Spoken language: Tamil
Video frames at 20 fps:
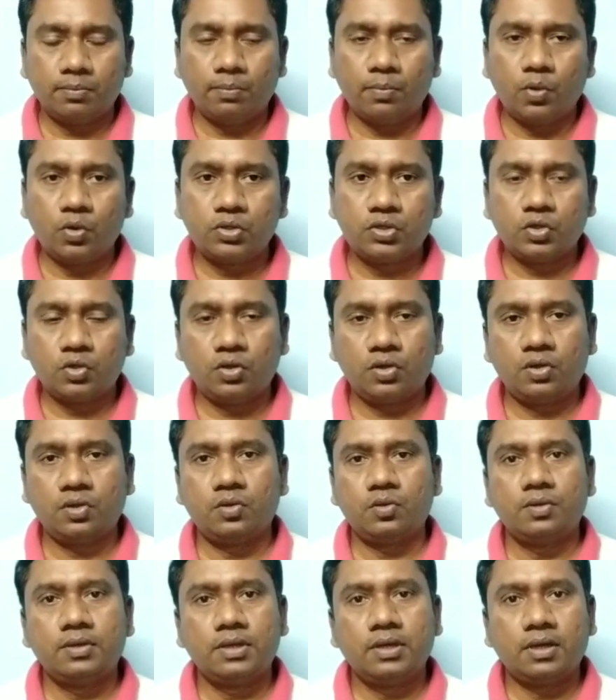மோட்டோரோலோ
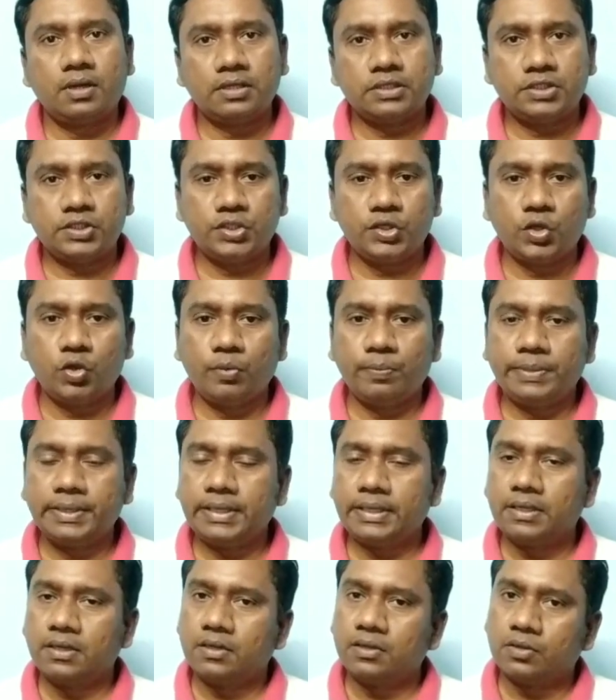ஜியோமி
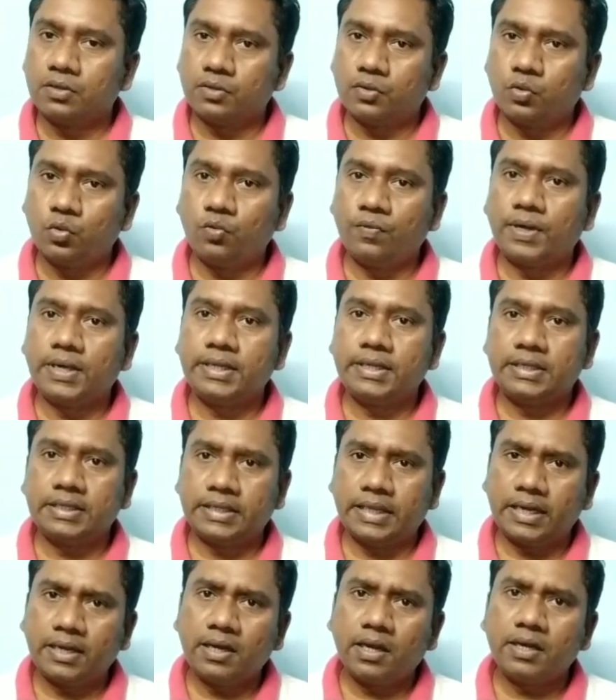ஹுவாய்
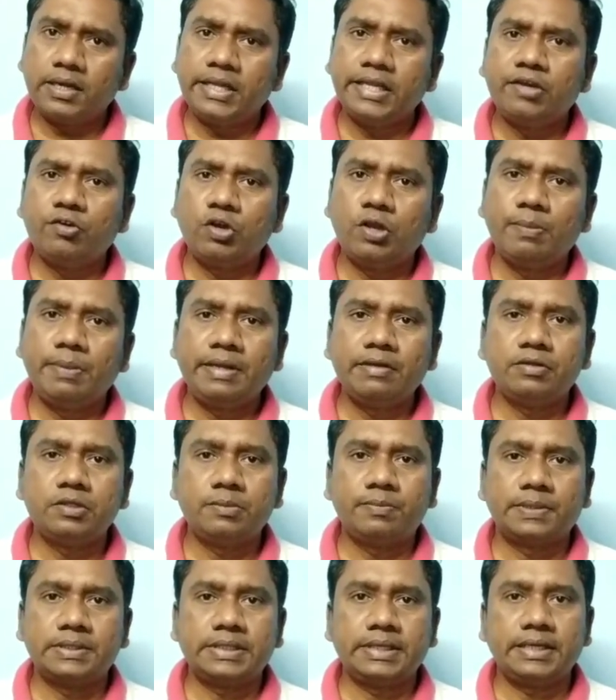எல்லா நிறுவனமே வந்து
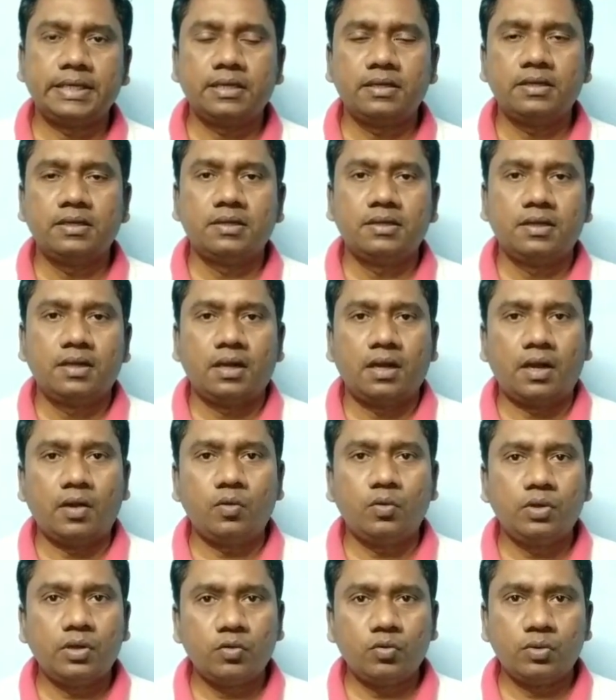பார்த்திங்கன்னா
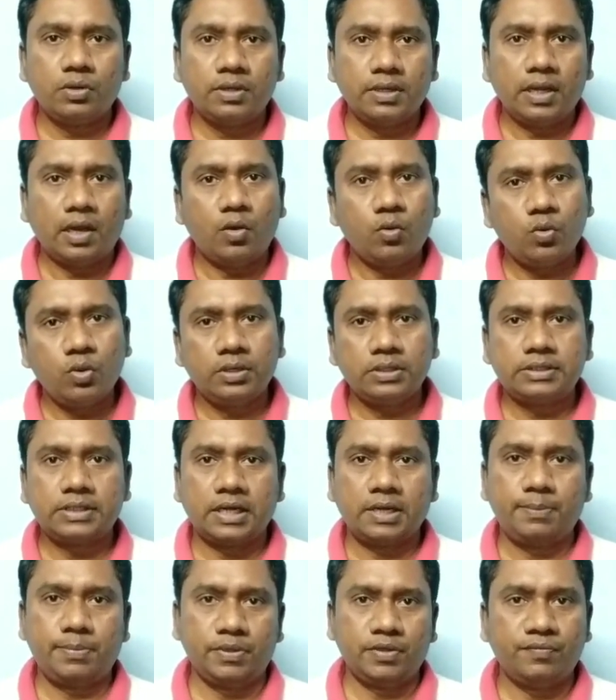அவங்க அவங்களுக்கு அவங்கவுங்க
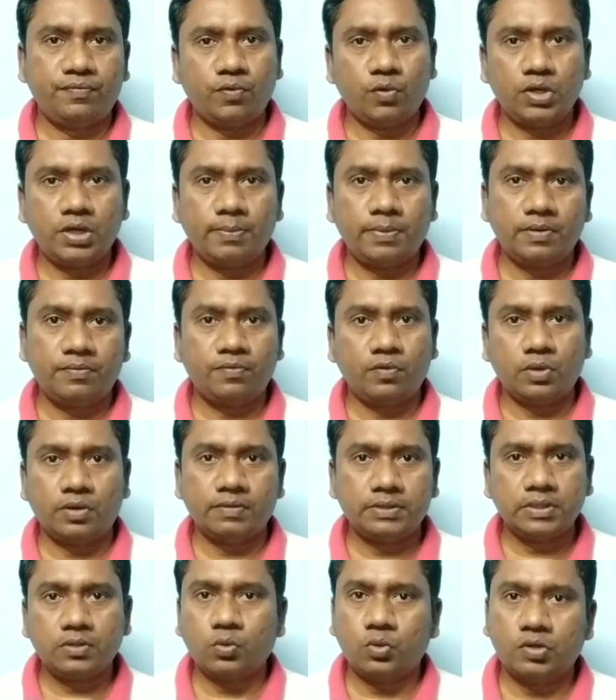தரப்புக்கு ஃபோல்டபுள் ஃபோனை
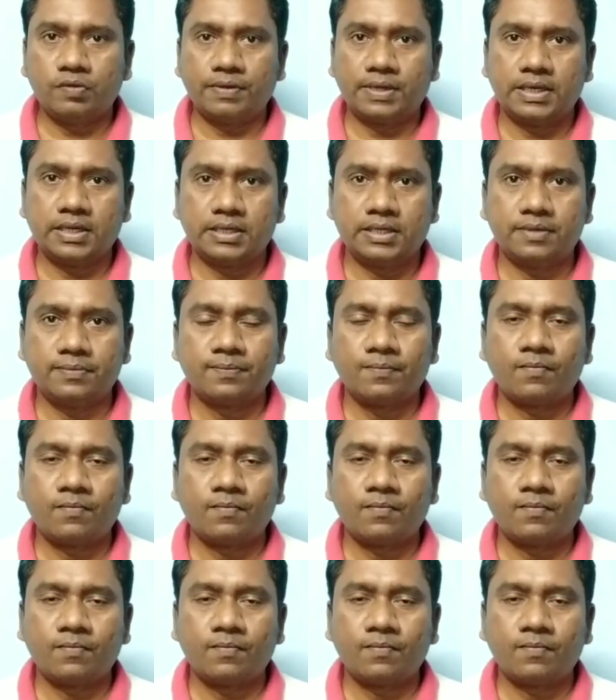வந்து கொண்டு வராங்க